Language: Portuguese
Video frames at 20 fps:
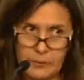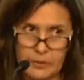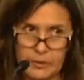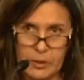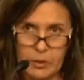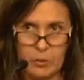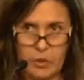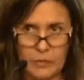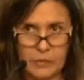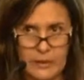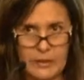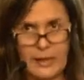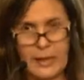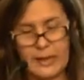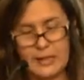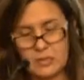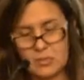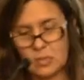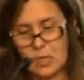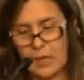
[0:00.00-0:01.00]
porque o home
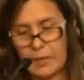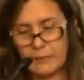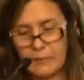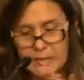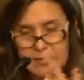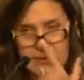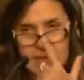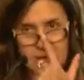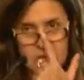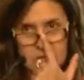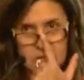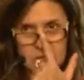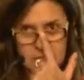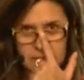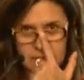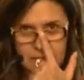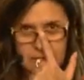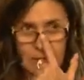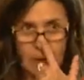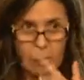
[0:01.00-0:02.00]
care só é prestado se
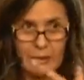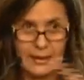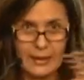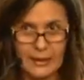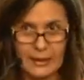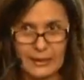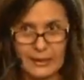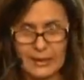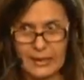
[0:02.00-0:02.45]
tiver alguém